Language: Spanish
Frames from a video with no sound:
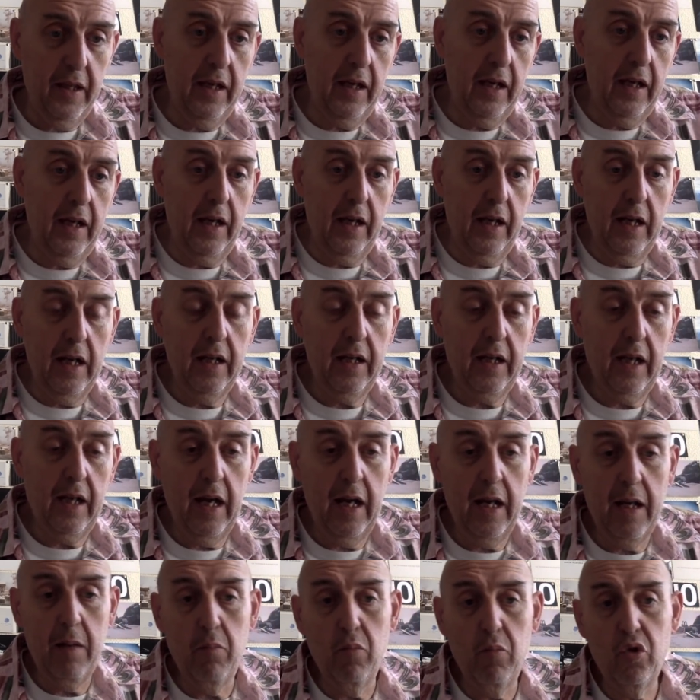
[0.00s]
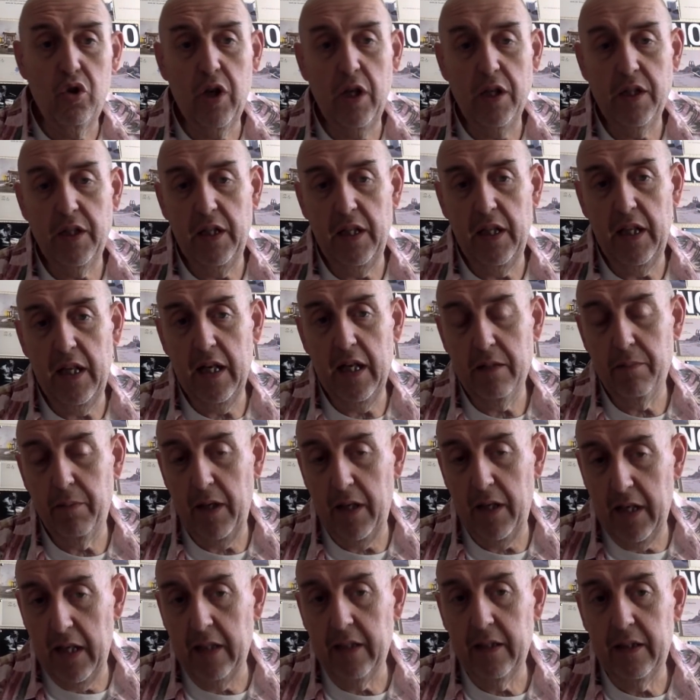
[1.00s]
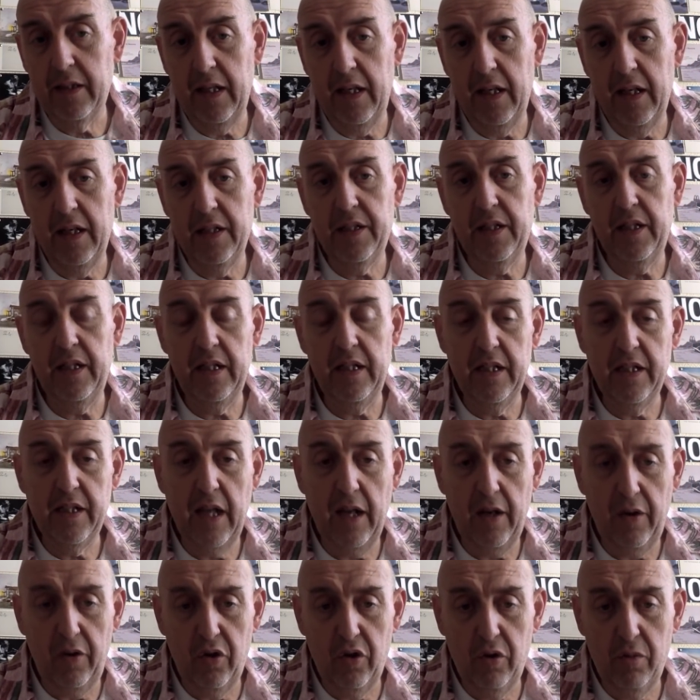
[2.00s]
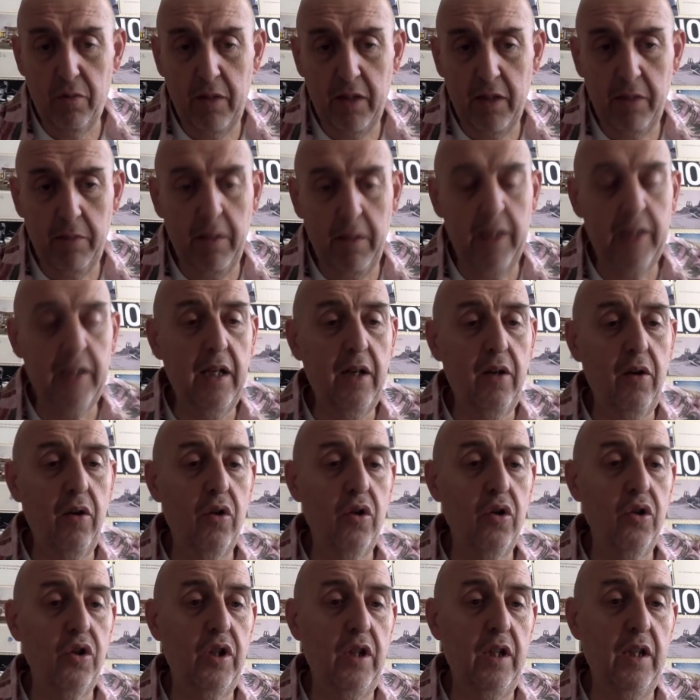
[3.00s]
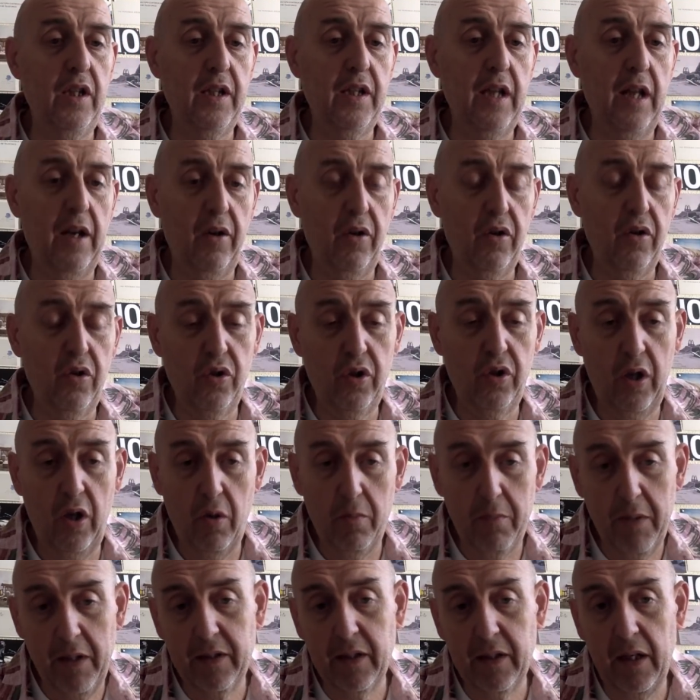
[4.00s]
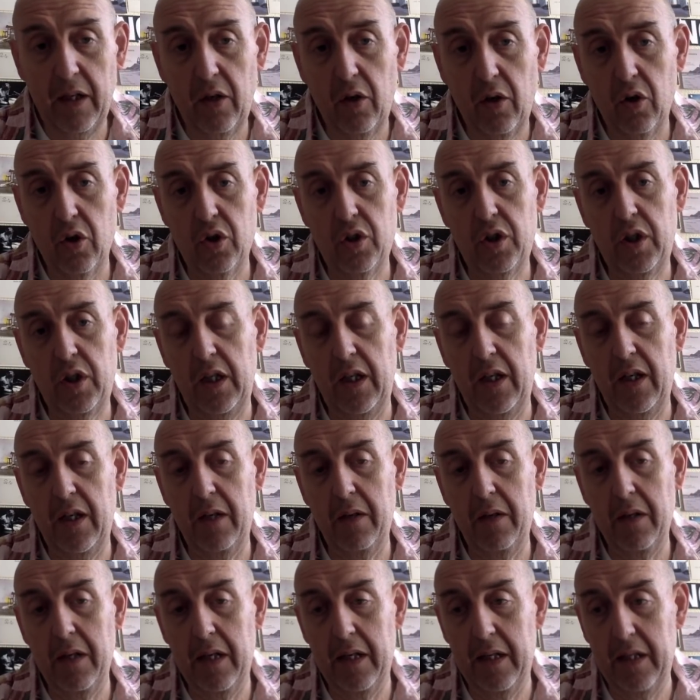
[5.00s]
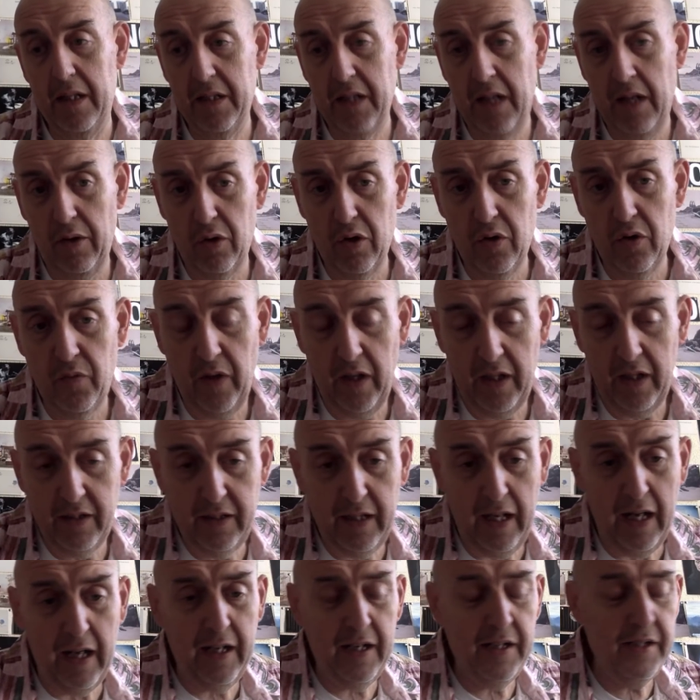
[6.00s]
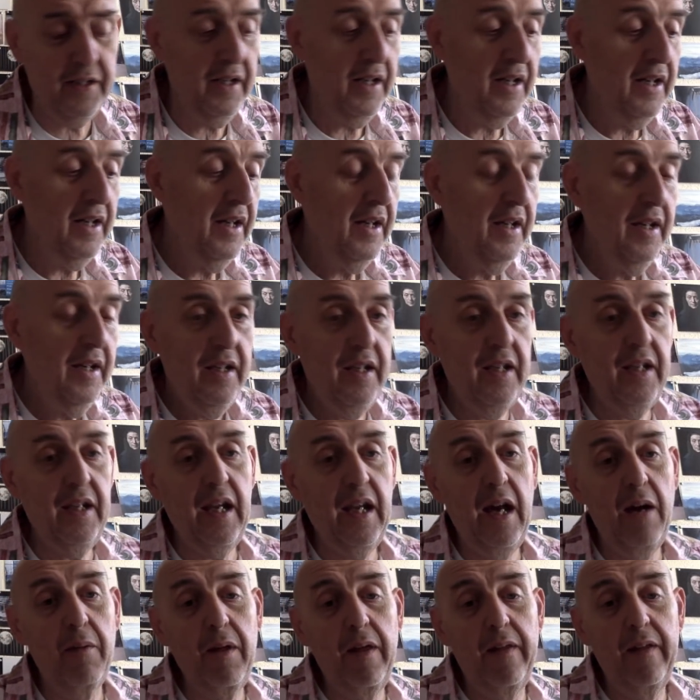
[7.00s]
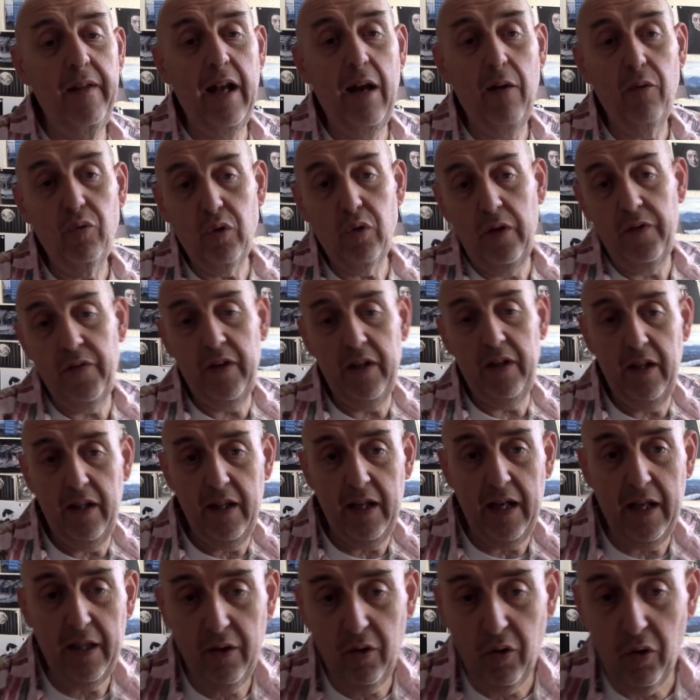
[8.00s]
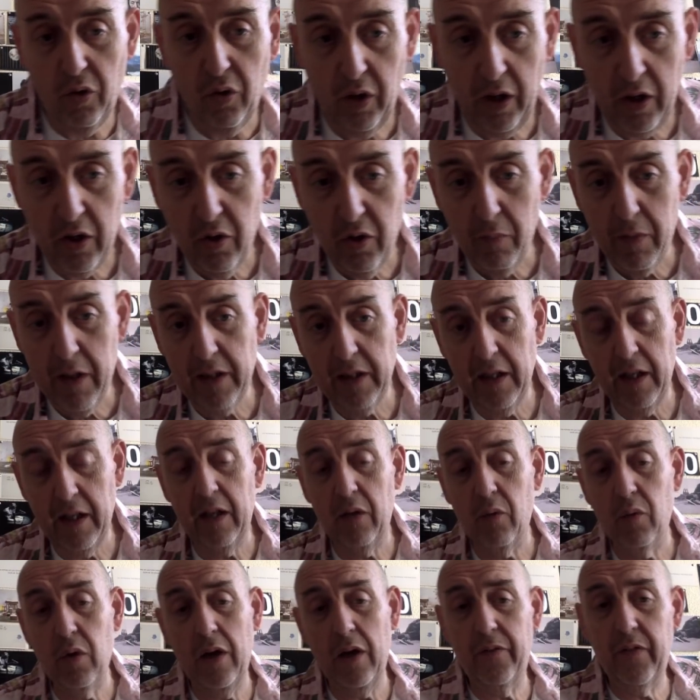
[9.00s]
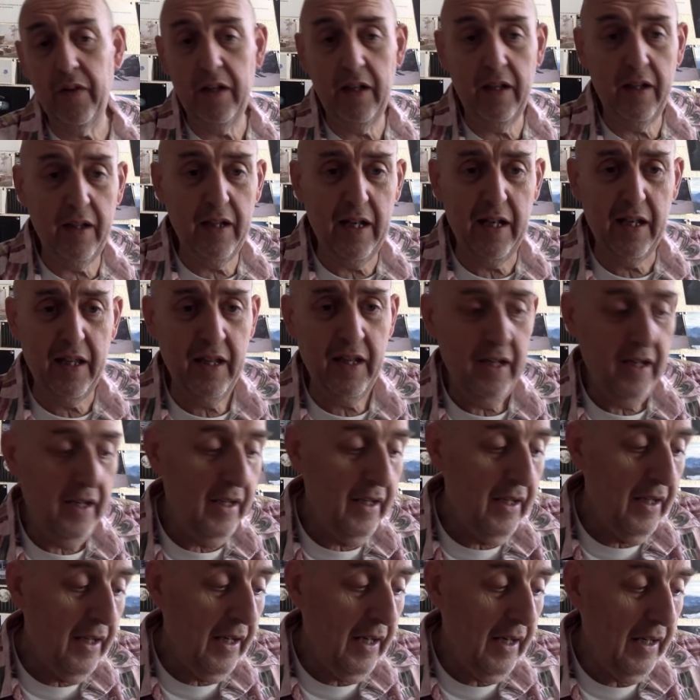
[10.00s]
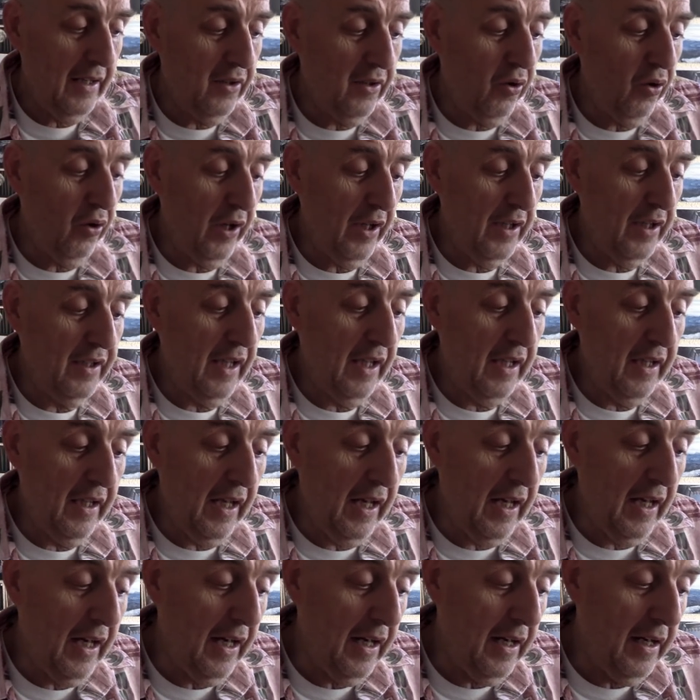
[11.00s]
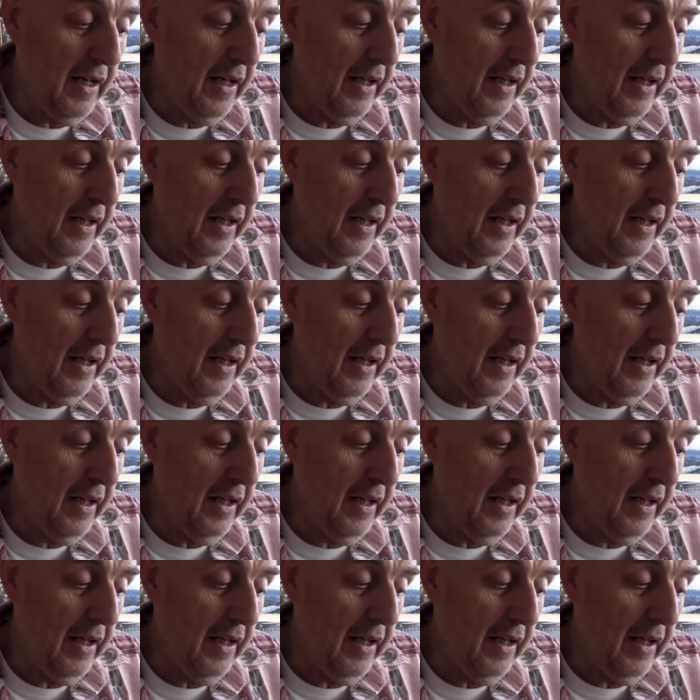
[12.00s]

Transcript: eh, en el que hay muchas ideas brillantes y desarrollos matemáticos y desarrollos geométricos y eh, desarrollos fractales, y que habla de la autoafinidad, con lo que yo no voy a tener ninguna afinidad es con esta idea,